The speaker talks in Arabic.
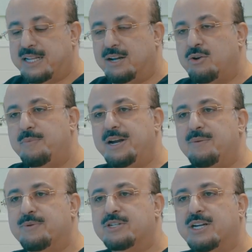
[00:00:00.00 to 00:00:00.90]
تضخم
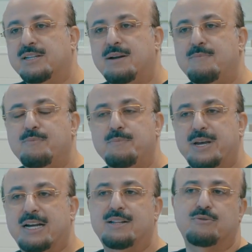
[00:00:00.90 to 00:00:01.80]
البروستاتا
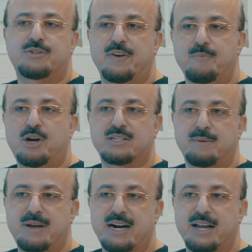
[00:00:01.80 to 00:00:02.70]
بيحدث في
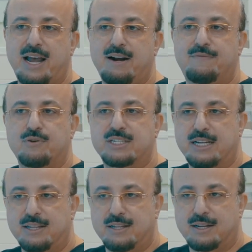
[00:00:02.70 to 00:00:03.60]
معظم الرجال فوق
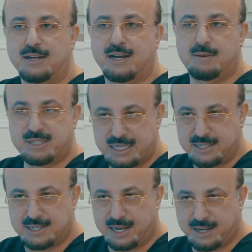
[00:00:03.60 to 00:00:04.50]
سن
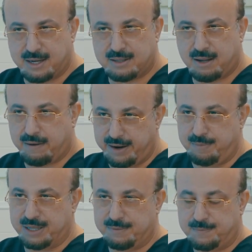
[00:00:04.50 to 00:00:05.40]
50 سنة
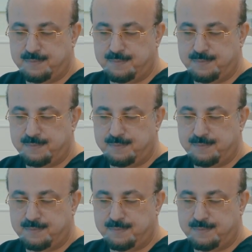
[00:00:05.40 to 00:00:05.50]
تقريبا